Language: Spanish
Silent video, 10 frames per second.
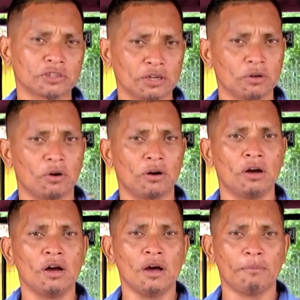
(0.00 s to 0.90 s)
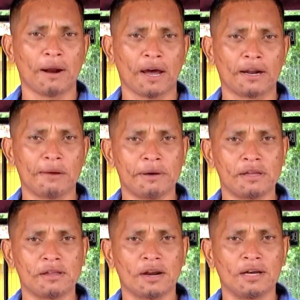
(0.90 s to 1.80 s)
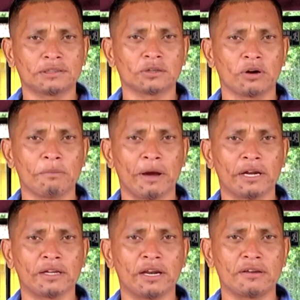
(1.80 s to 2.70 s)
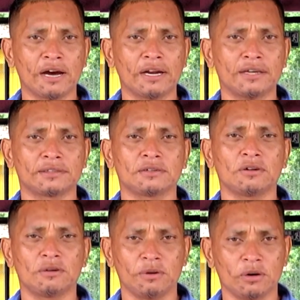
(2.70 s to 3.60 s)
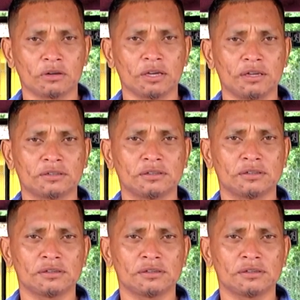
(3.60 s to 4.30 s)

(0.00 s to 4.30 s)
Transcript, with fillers: sector. Para Canal 23, con imágenes de Eric Llanes, de Ortiz,